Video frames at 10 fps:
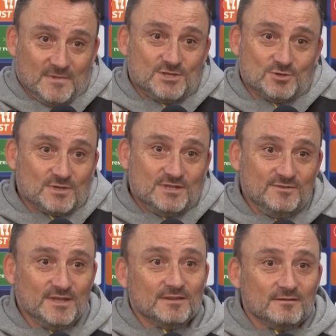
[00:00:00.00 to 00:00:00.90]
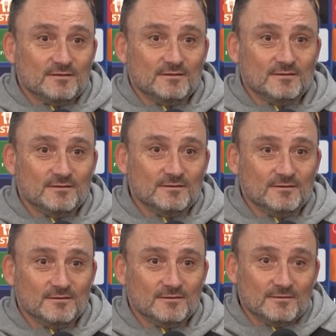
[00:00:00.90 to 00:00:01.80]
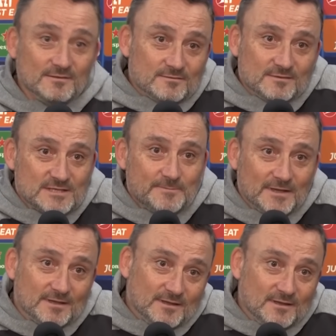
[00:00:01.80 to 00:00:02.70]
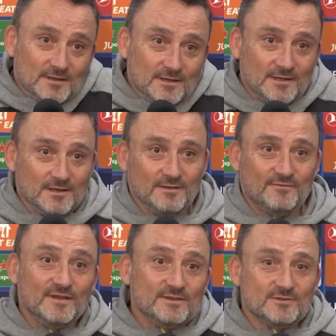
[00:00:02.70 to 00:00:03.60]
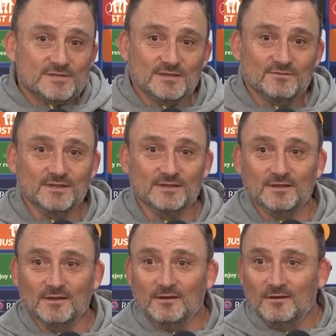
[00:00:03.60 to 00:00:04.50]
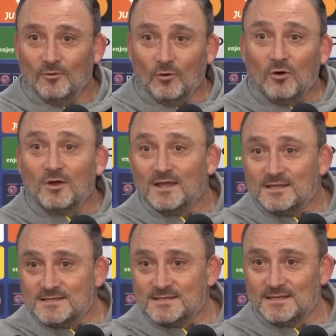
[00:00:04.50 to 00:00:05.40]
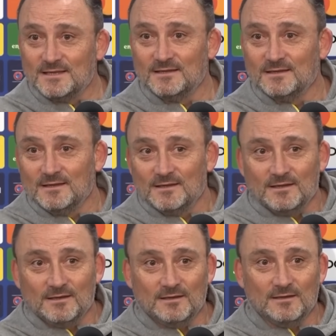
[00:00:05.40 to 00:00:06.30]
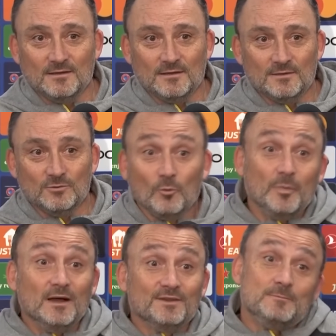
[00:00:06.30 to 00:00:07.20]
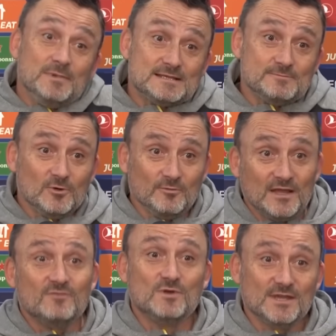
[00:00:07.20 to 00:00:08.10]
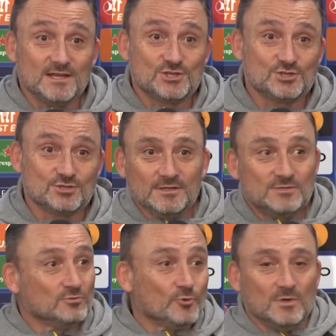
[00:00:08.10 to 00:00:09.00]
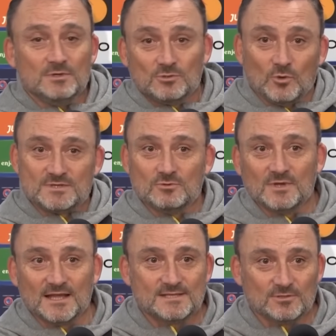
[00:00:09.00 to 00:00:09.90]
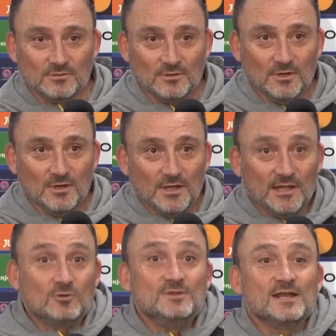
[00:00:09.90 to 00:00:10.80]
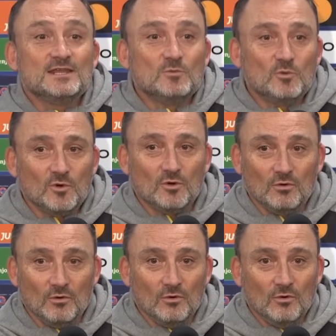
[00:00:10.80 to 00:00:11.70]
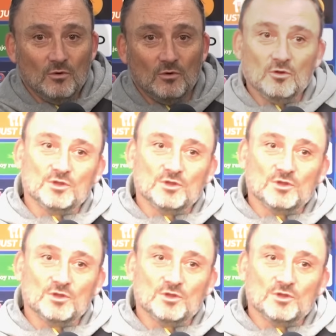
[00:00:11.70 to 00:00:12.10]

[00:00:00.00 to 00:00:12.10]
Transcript: Les gens qui viennent euh, d'Espagne, les, les, fans de Séville, ont organisé euh, non pas un déplacement, mais un voyage. Ils sont 300 ou 400, et qu'au dernier moment, on